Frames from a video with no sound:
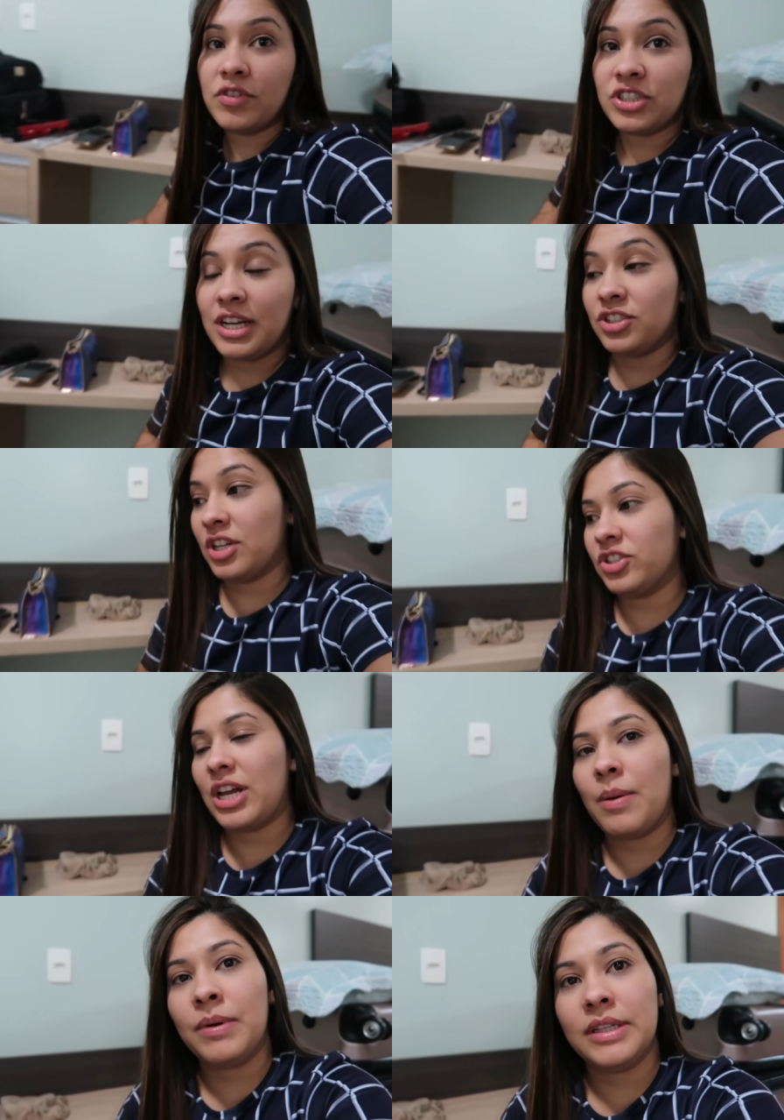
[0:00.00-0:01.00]
fechar ela já
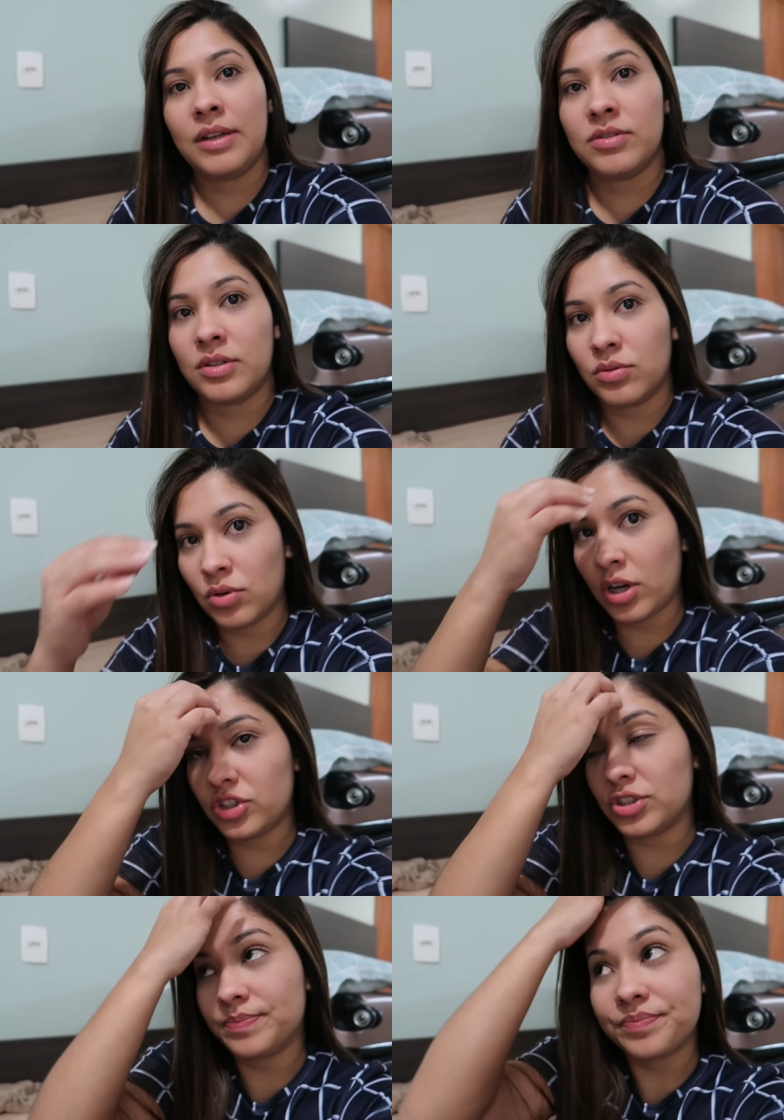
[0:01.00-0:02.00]
já, a Amanda tá usando o
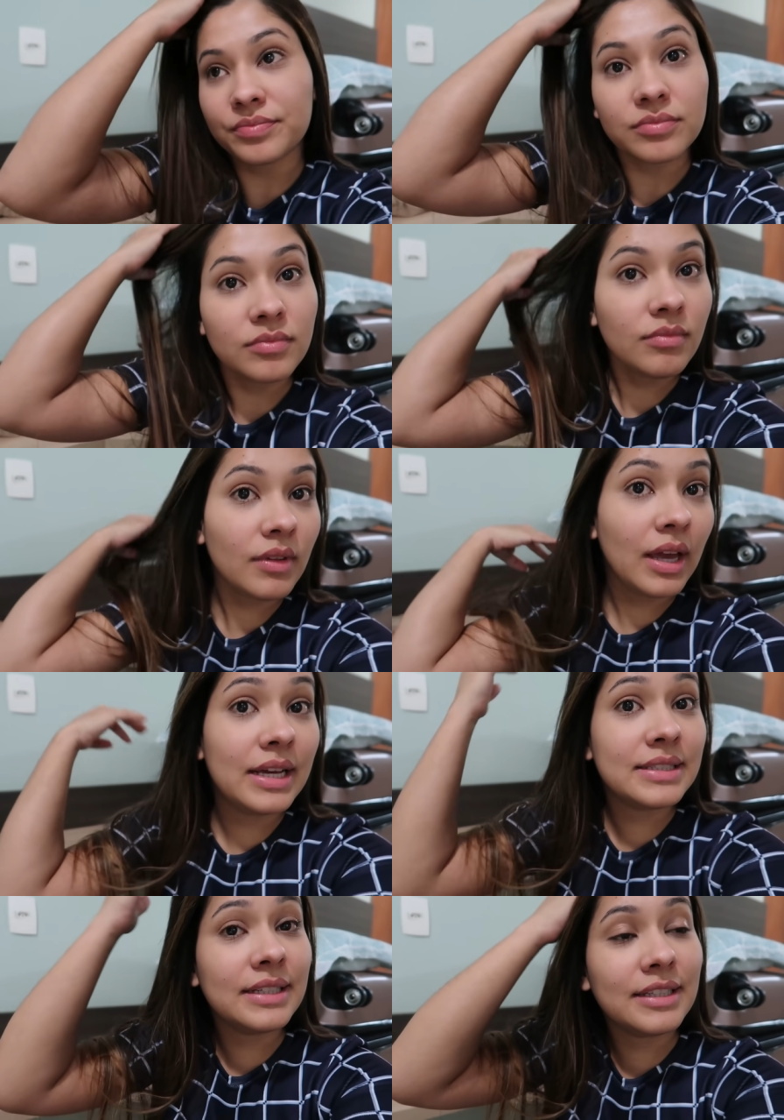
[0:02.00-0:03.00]
note,
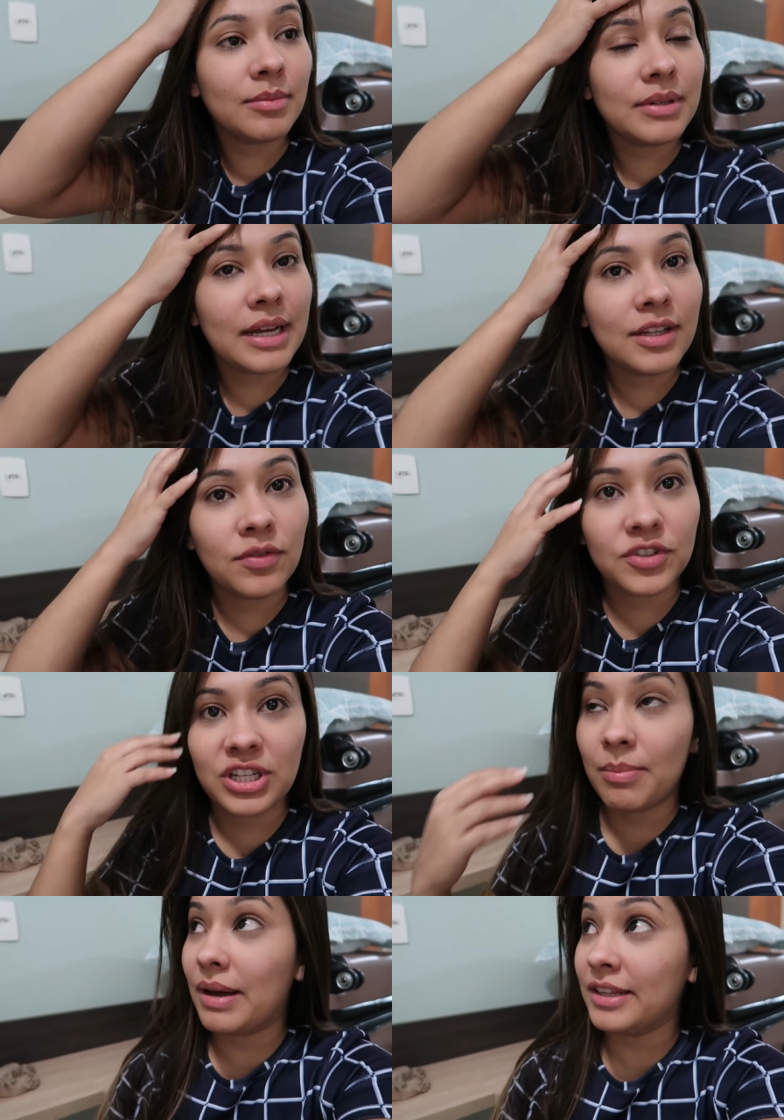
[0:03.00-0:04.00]
aí assim que terminar eu vou
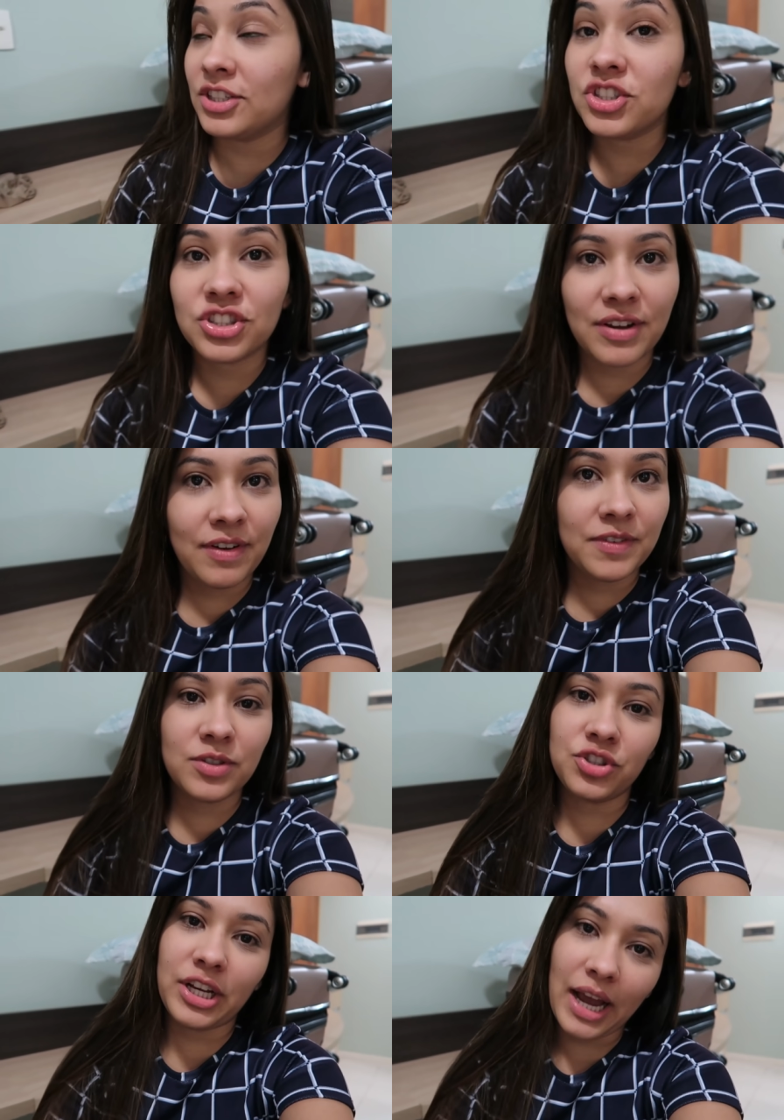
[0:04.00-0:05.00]
fechar a mala e a gente já vai
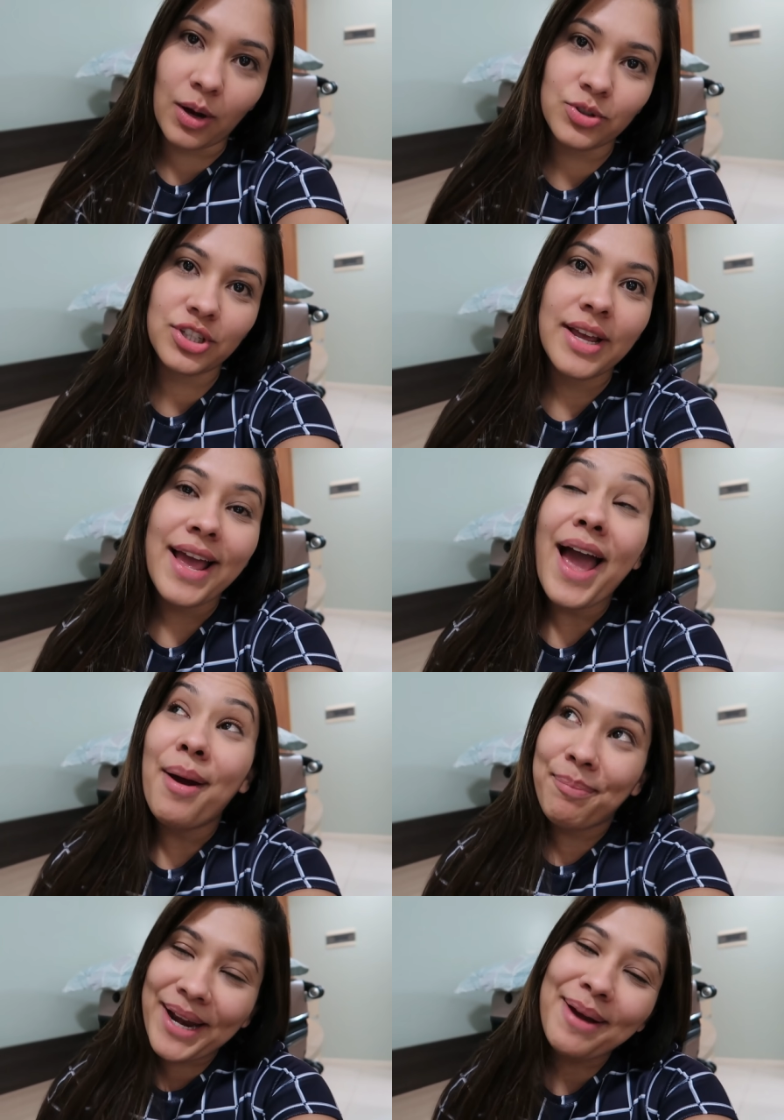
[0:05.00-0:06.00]
fazer o check-out
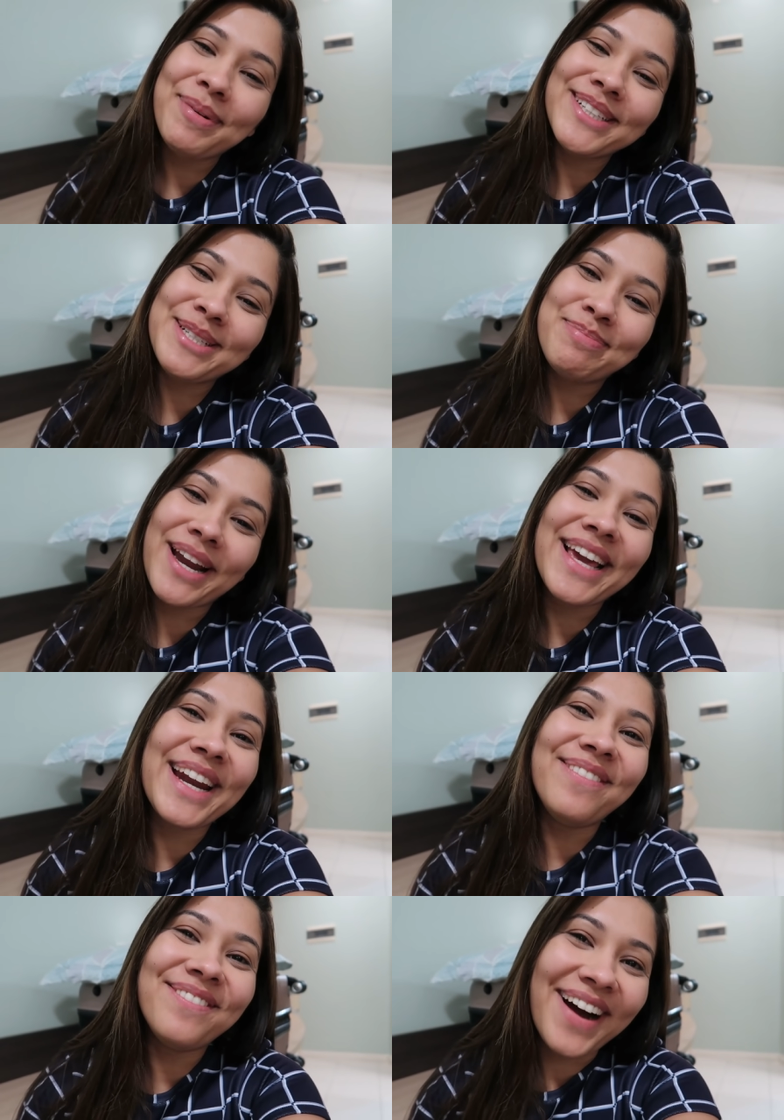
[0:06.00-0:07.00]
pra partir pra
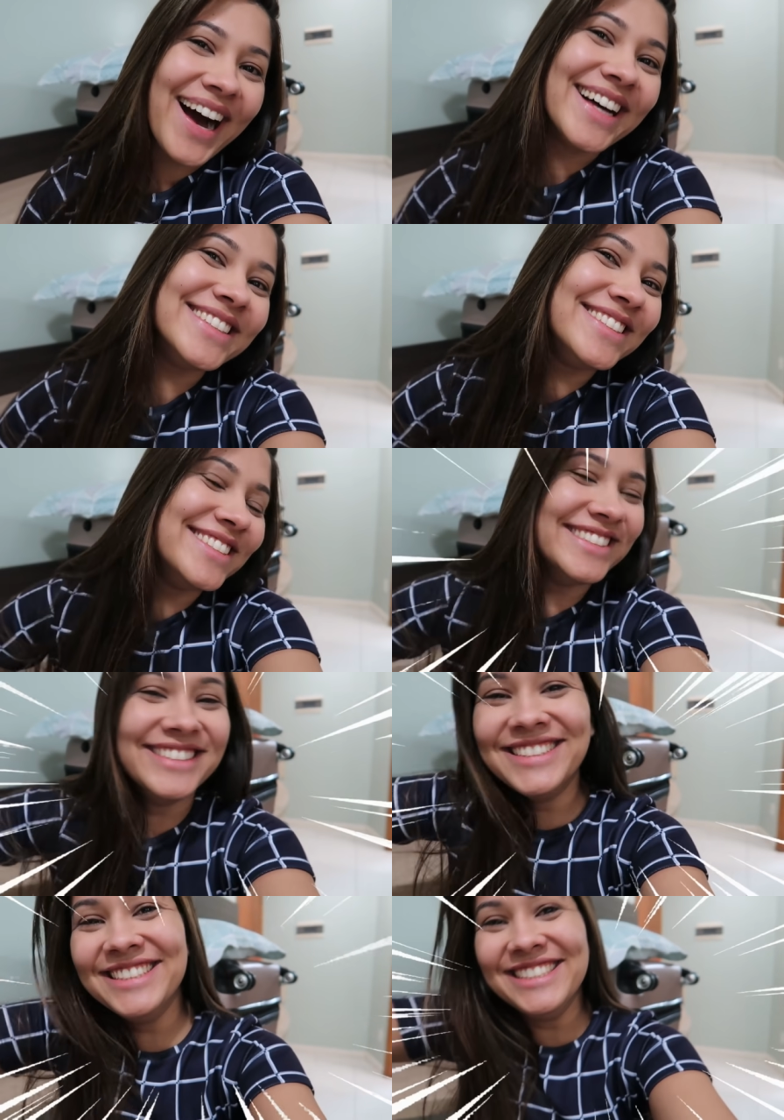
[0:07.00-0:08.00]

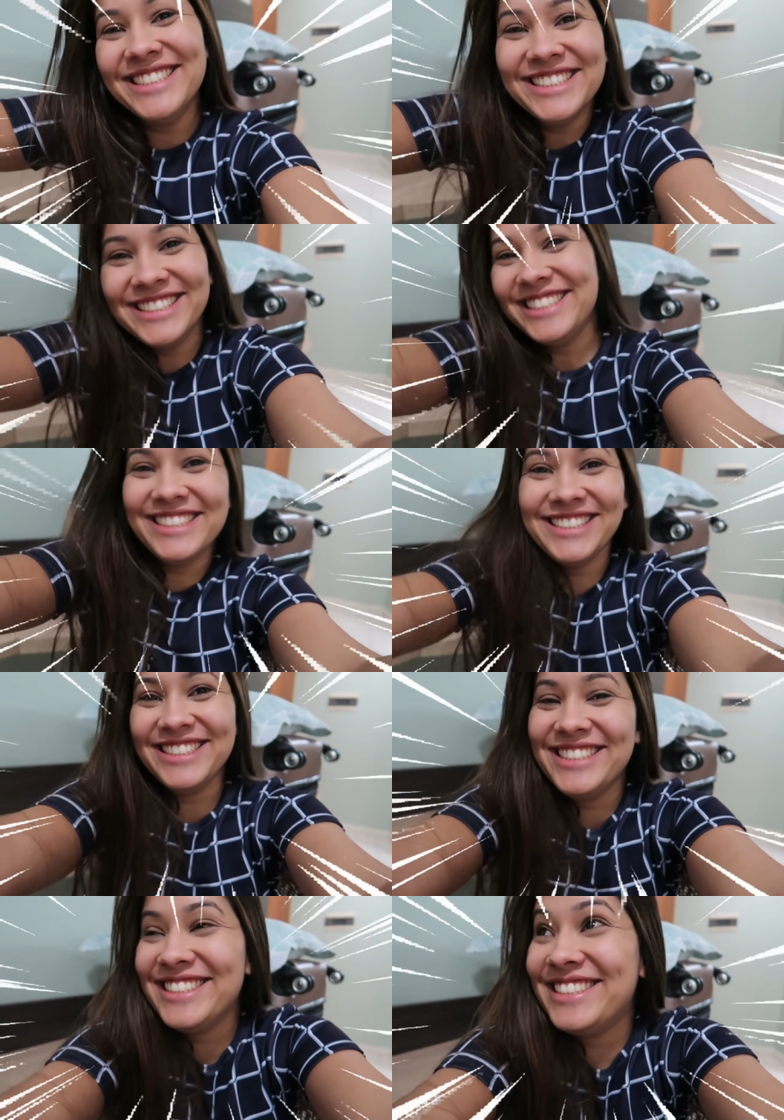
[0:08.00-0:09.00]
Gramado.
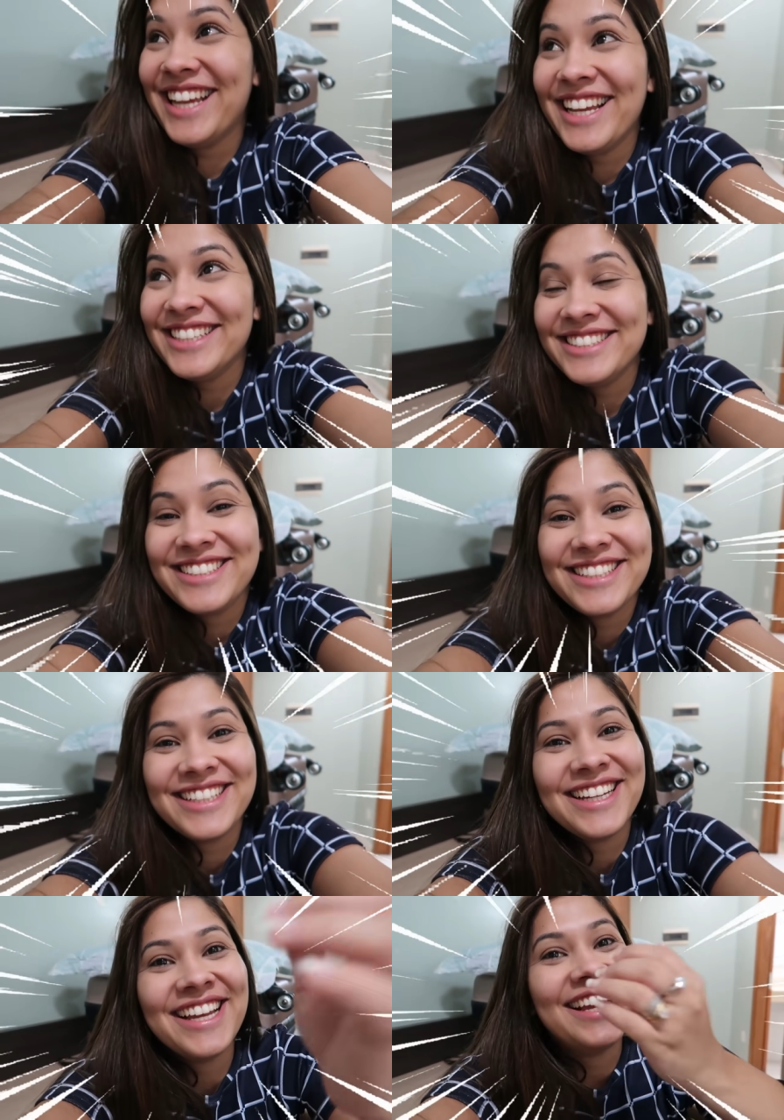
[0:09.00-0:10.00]

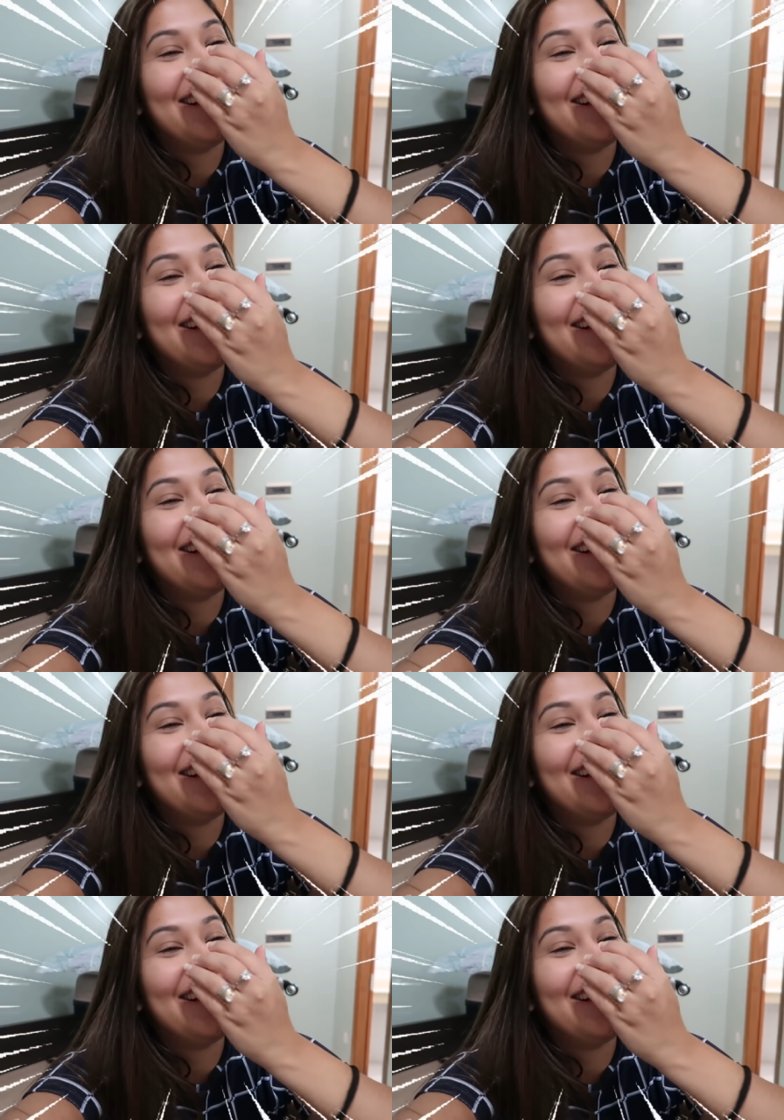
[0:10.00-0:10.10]
gente,